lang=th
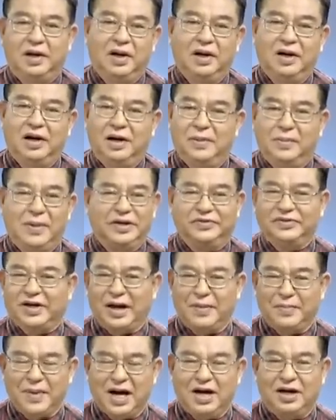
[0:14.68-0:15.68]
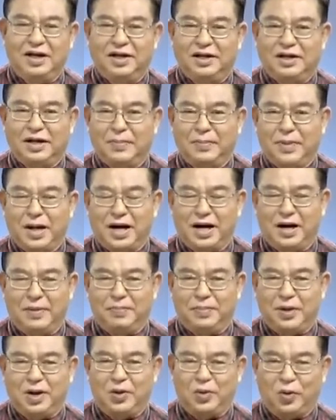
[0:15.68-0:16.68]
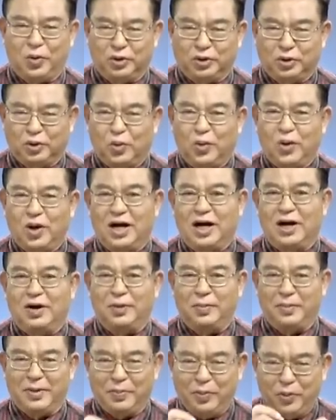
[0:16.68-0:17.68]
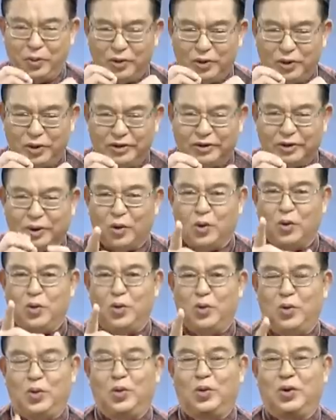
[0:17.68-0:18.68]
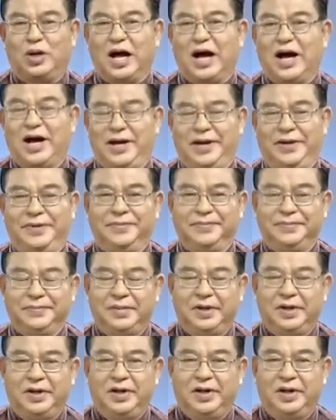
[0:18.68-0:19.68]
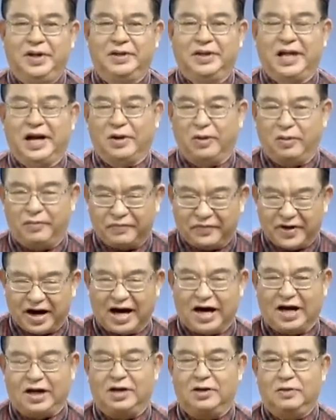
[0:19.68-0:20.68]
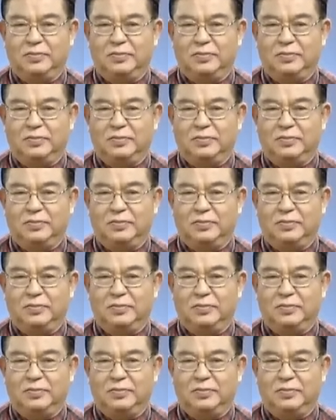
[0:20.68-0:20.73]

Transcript: เลยไม่สามารถที่จะมาปรากฏตัวแล้วก็มาพูดโดยตรงได้ แต่ก็ฝาก